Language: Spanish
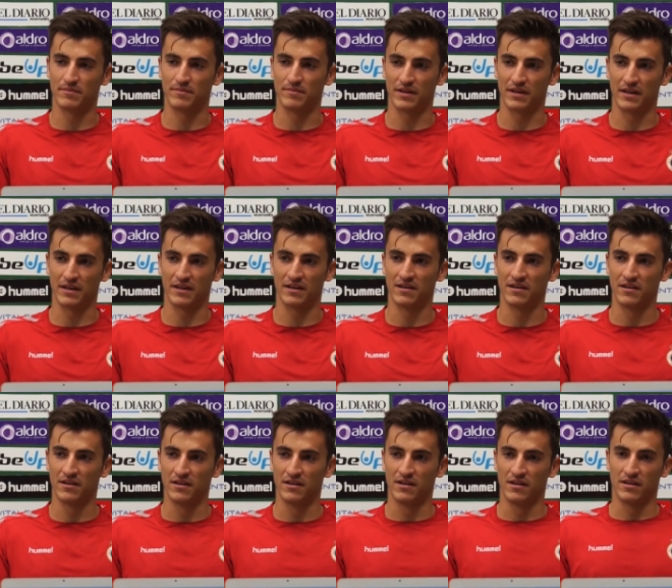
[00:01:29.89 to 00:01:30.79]
siempre,
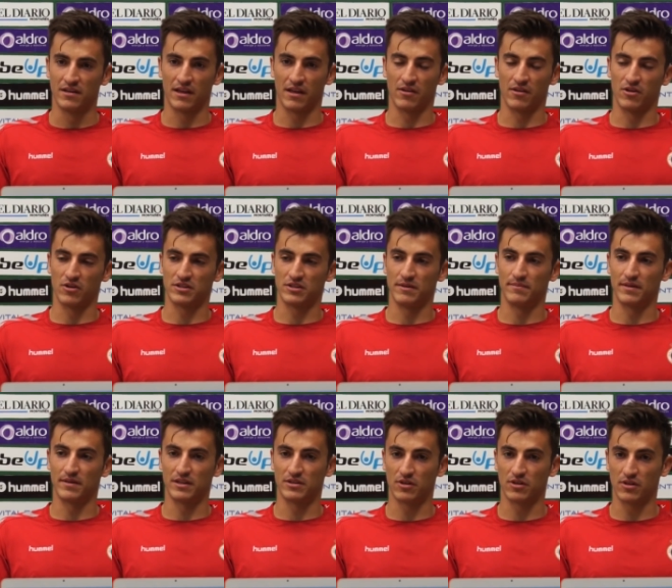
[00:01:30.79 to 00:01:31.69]
dándolo
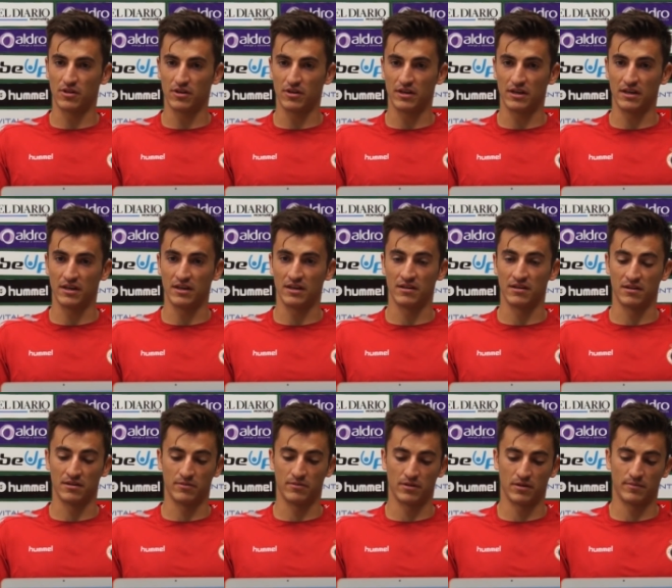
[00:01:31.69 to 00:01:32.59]
siempre todo
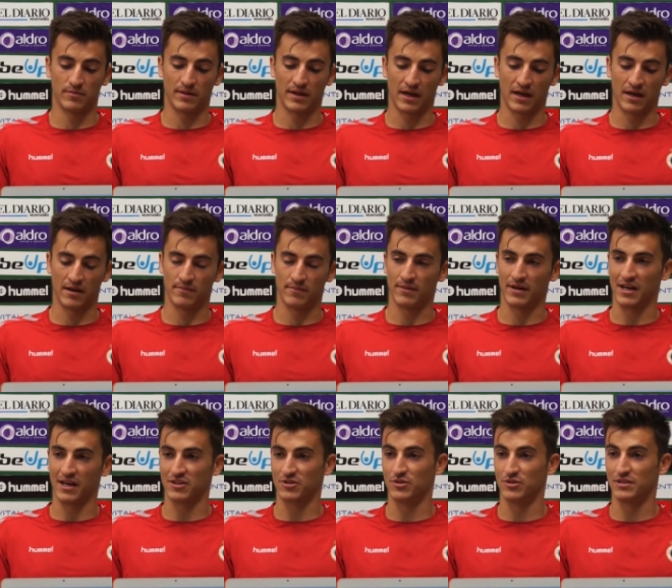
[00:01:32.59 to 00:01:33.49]
y, bueno, para,
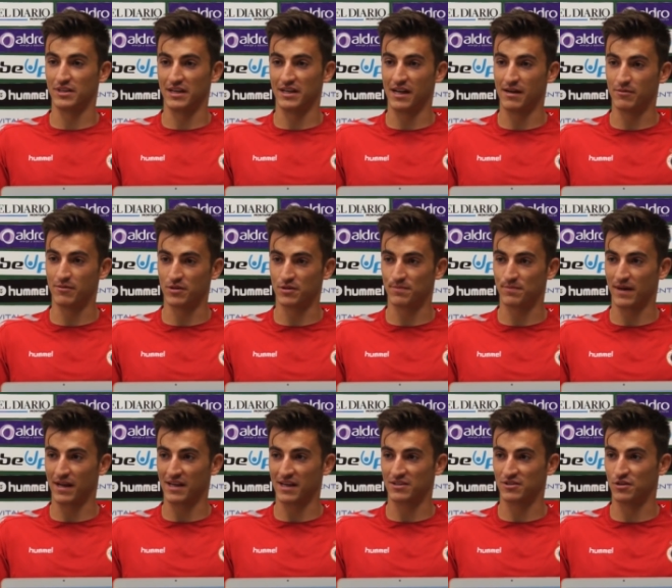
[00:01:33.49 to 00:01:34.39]
eso entrenamos,
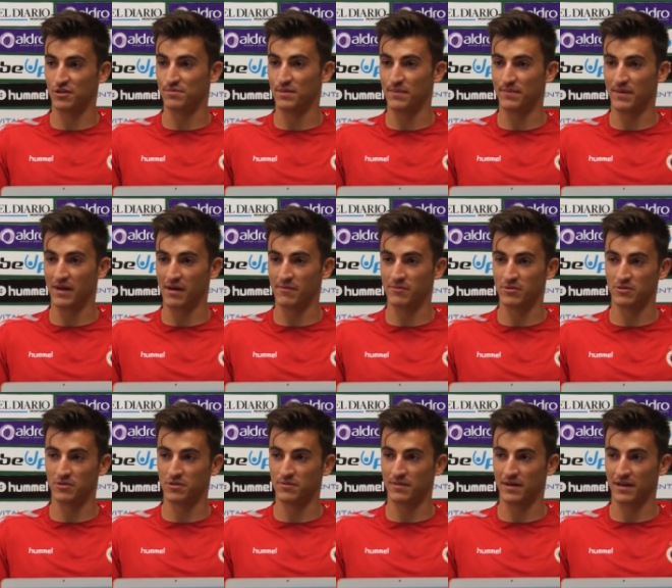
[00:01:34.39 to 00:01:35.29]
para eso nos
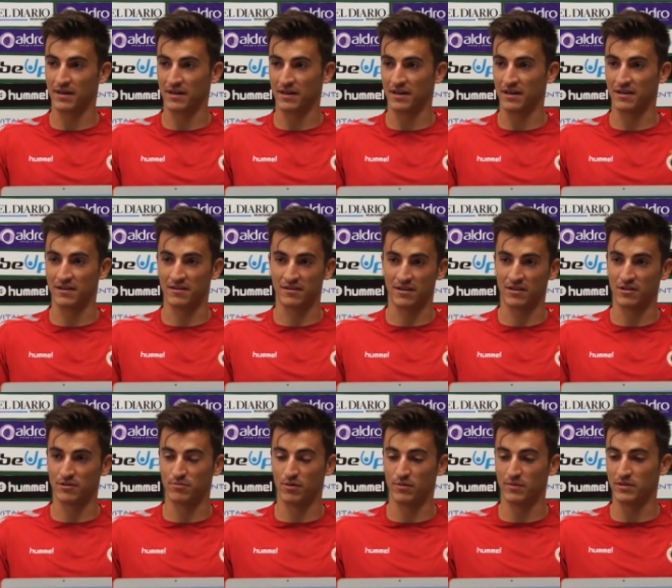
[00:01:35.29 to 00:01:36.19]
preparamos, ¿no? Para que,
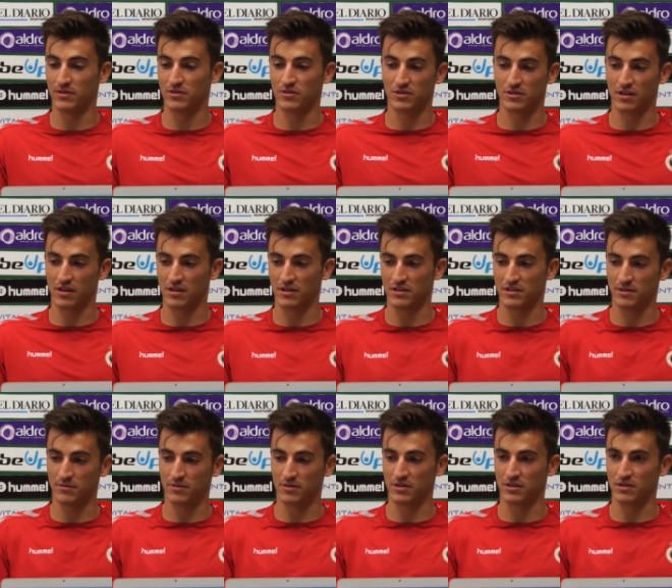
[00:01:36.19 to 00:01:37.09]
los momentos
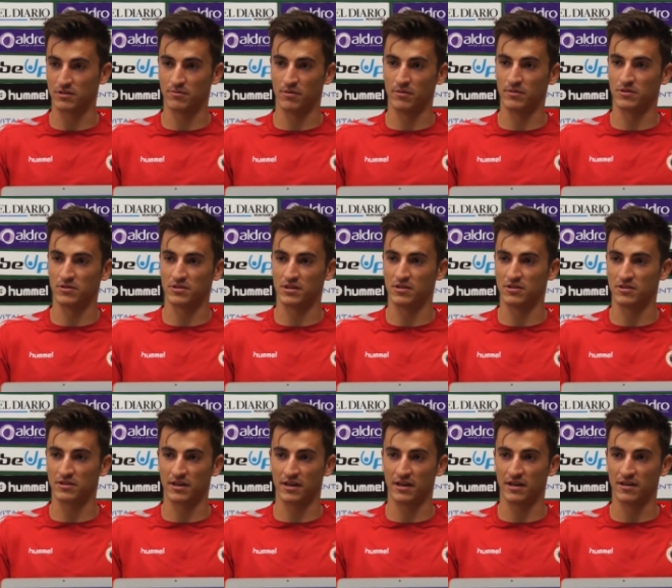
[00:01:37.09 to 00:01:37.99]
decisivos y los momentos en
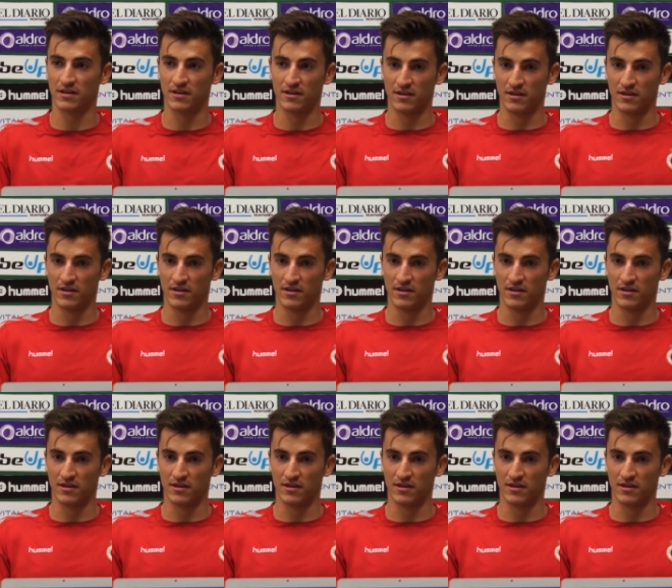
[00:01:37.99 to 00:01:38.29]
los que,